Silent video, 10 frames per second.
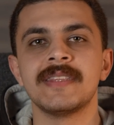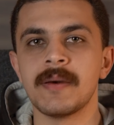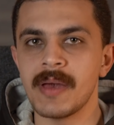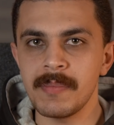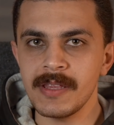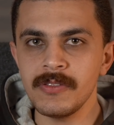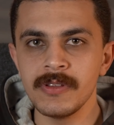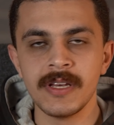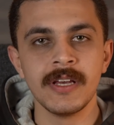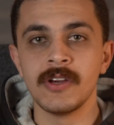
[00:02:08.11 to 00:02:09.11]
تماما
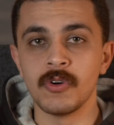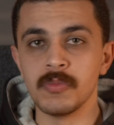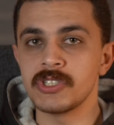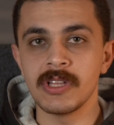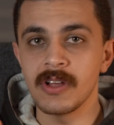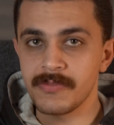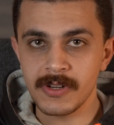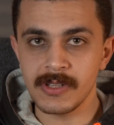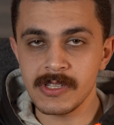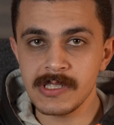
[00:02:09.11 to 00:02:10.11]
ومش
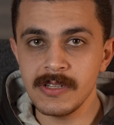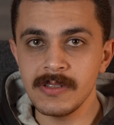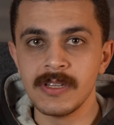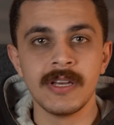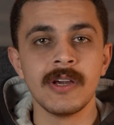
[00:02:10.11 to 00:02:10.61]
للافراد اصلا